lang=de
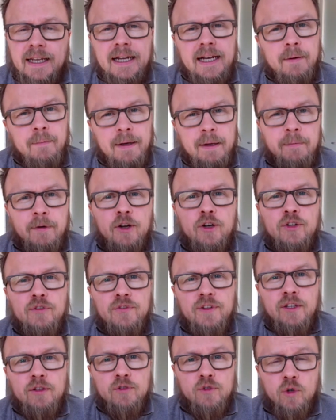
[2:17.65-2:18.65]
Dann kann man immer noch die
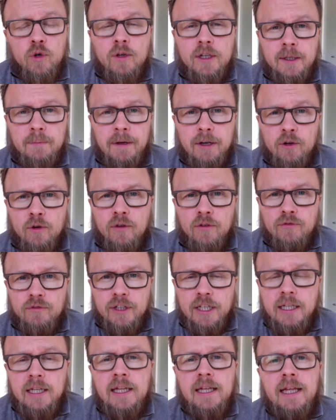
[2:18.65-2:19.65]
Videos gucken, die man gucken
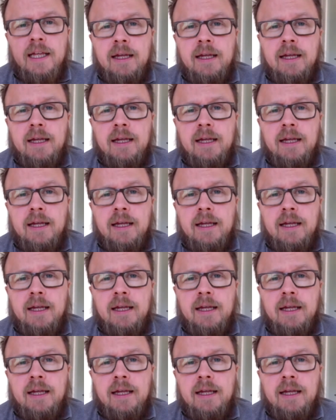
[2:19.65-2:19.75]
will,